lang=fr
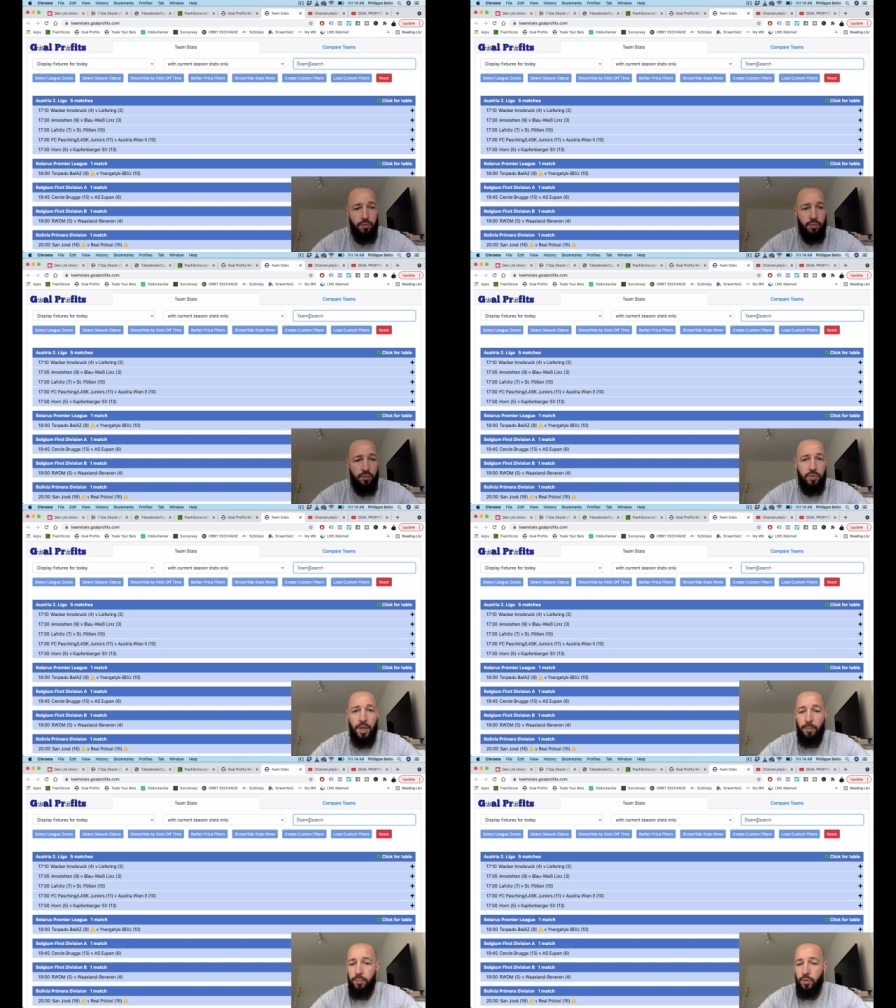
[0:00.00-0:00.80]
Donc, tu
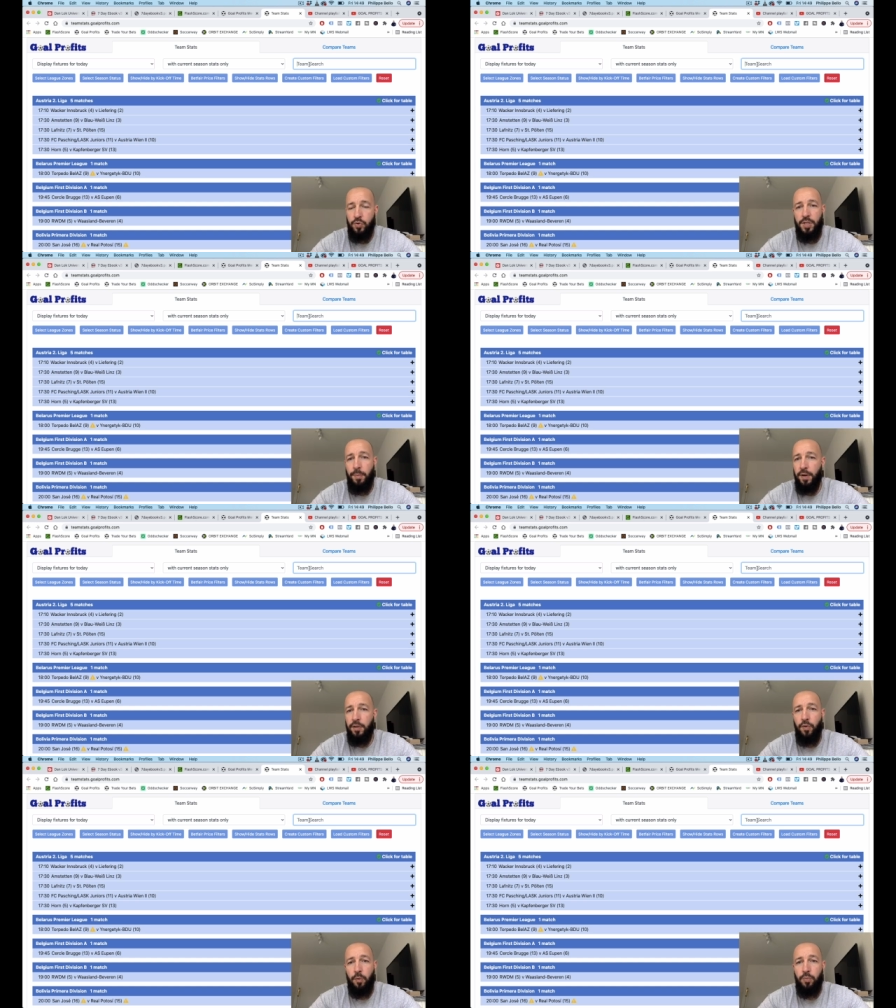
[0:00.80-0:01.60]
tapes, je ne sais pas,
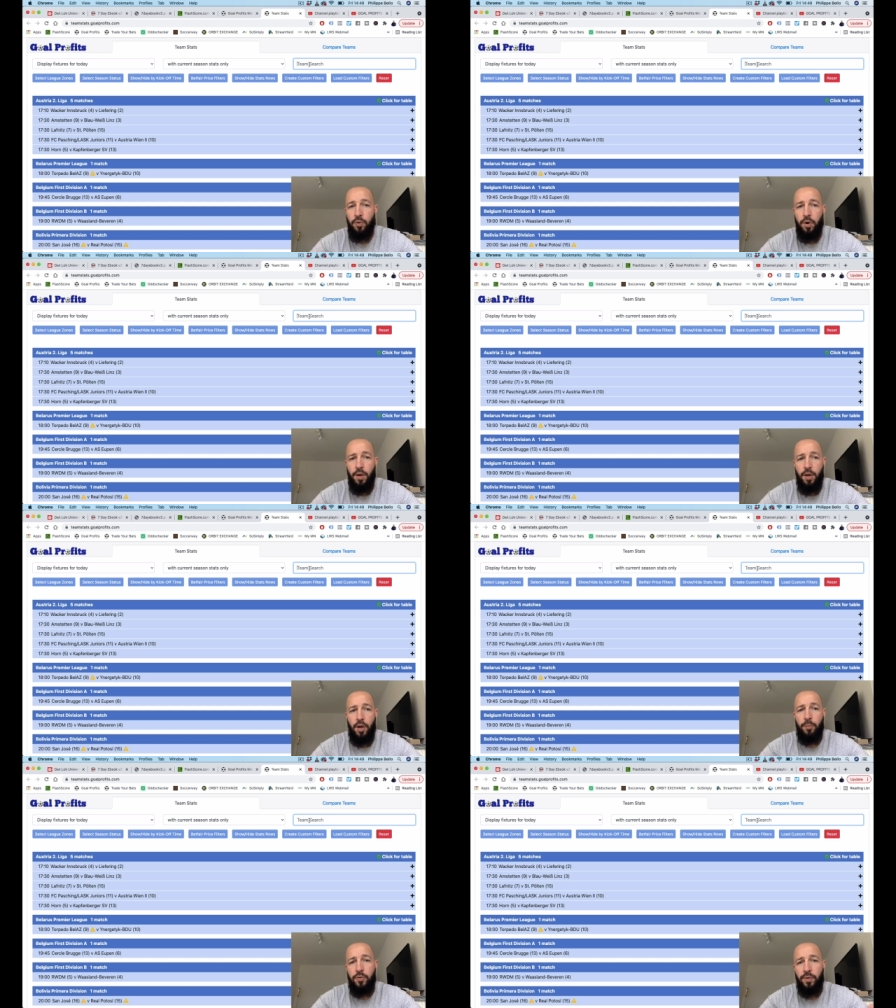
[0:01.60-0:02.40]
Liverpool,
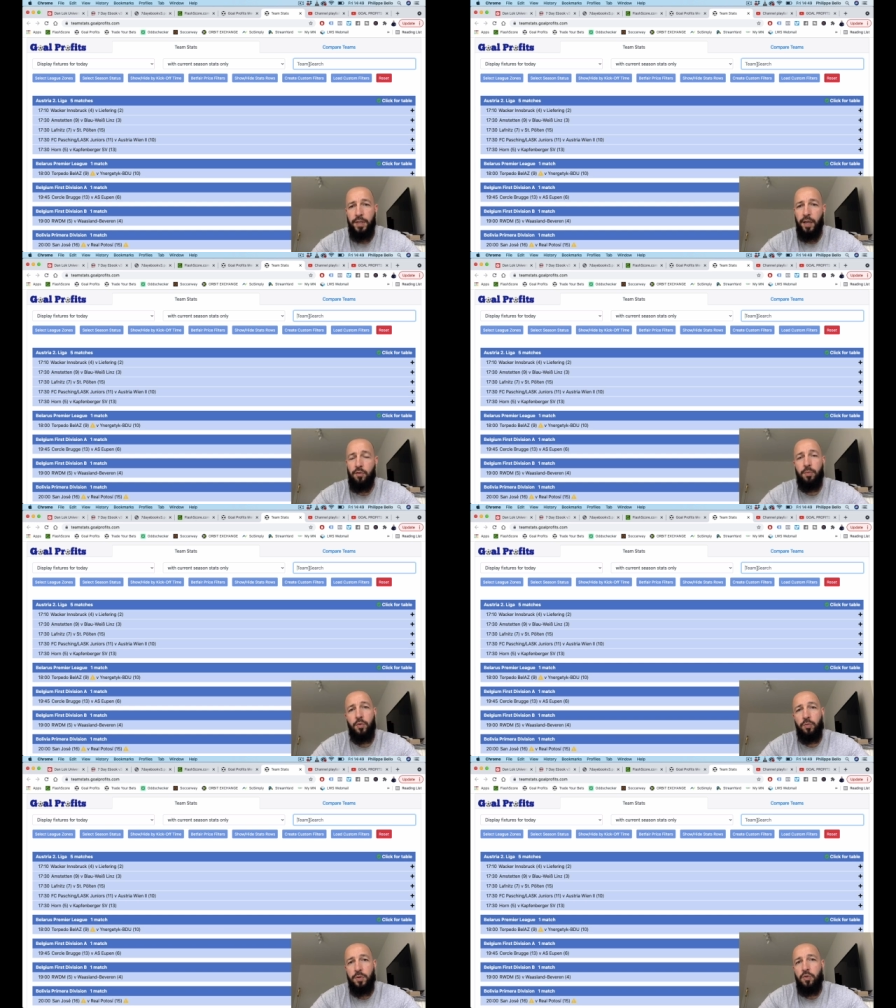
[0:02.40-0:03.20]
hop, tu vas directement
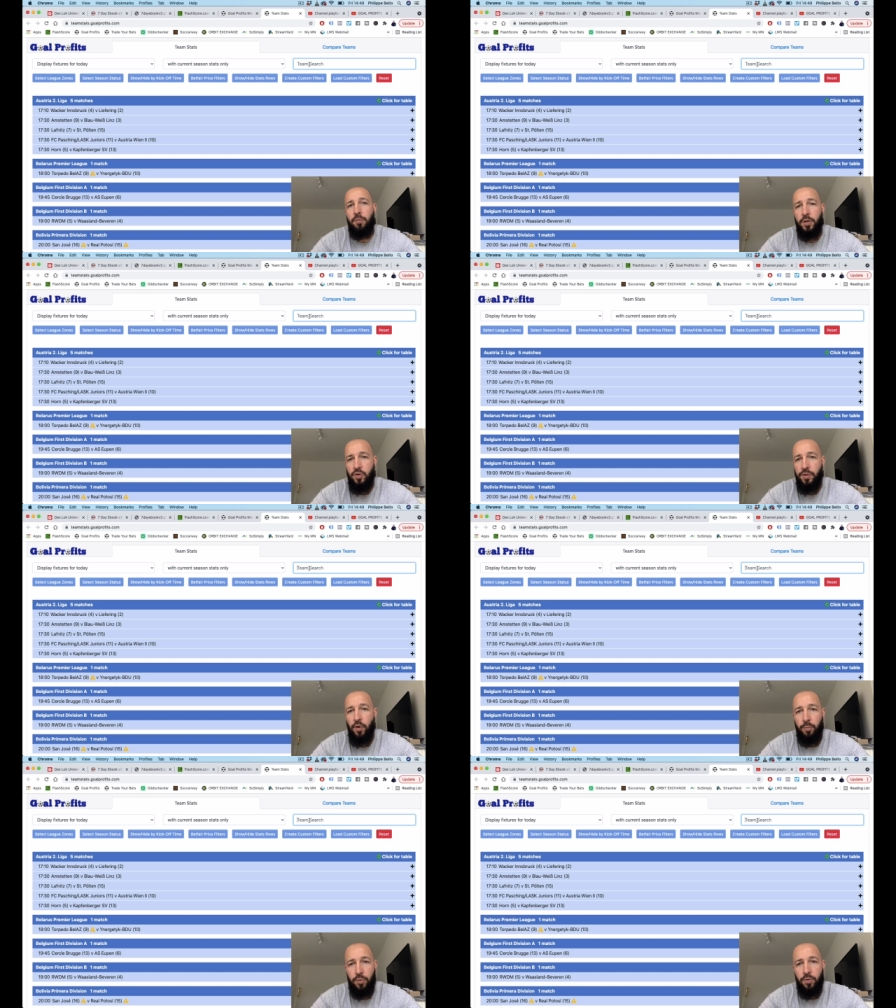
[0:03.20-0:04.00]
tomber sur le match de
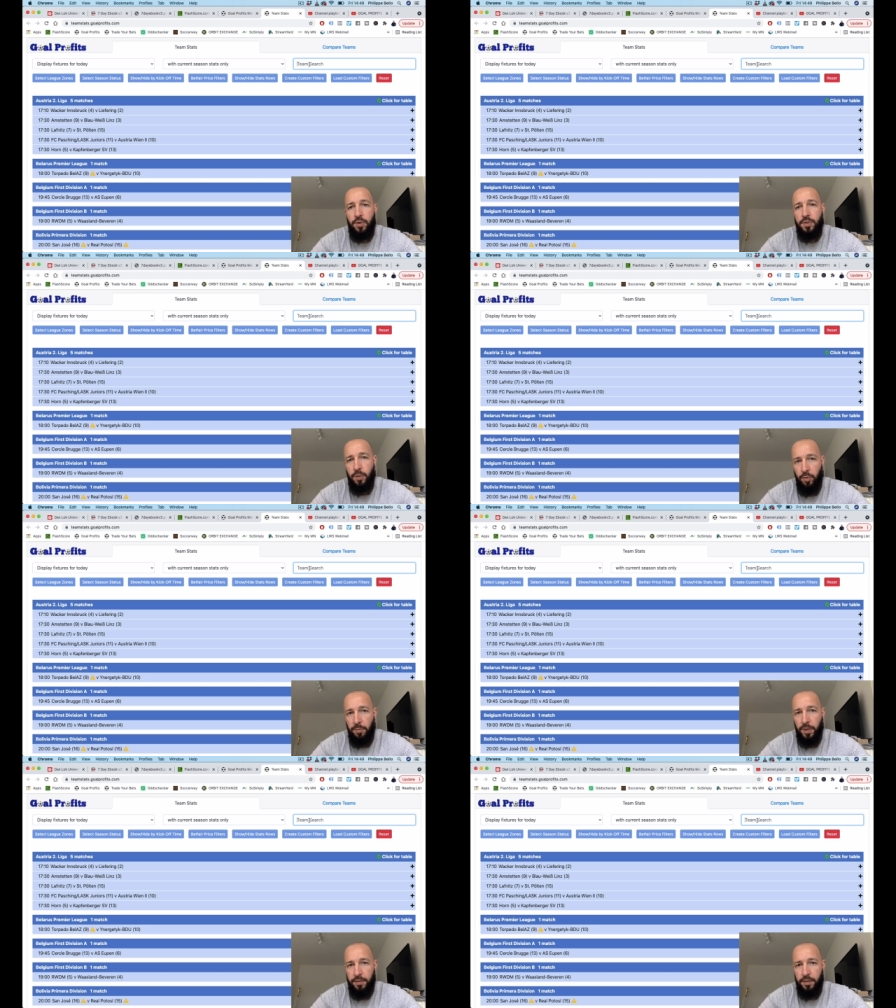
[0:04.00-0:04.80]
Liverpool, ce qui peut
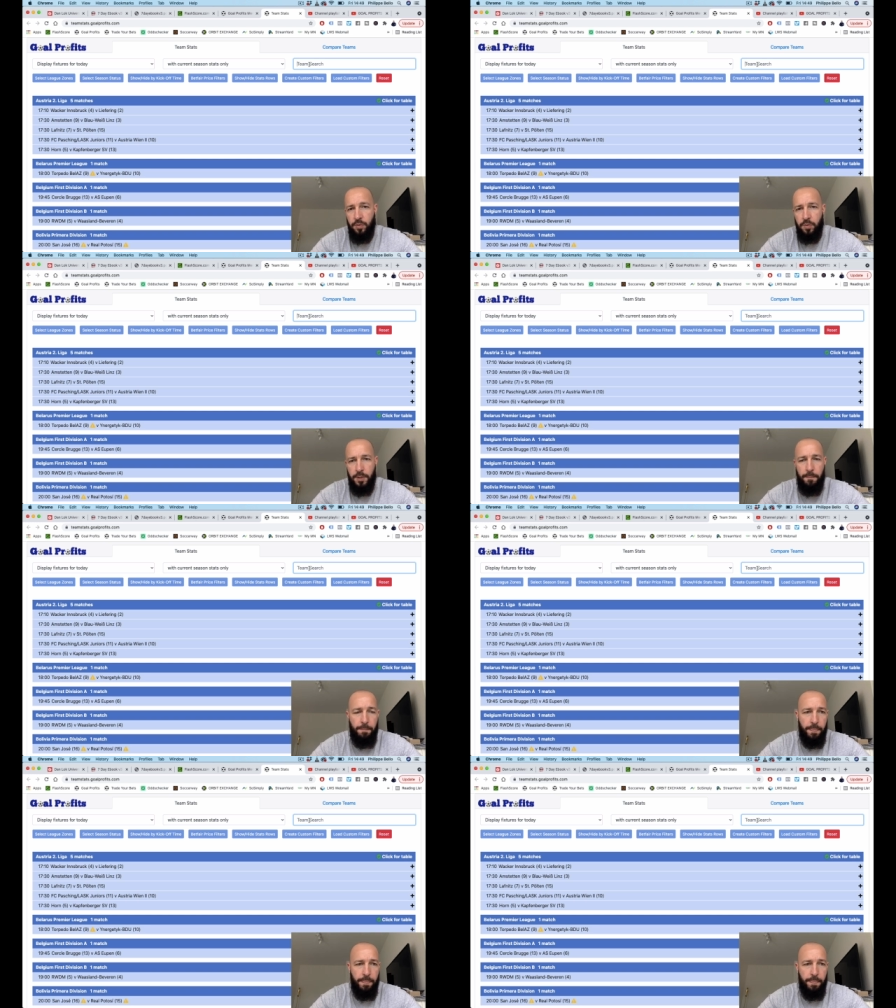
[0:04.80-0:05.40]
être pratique aussi.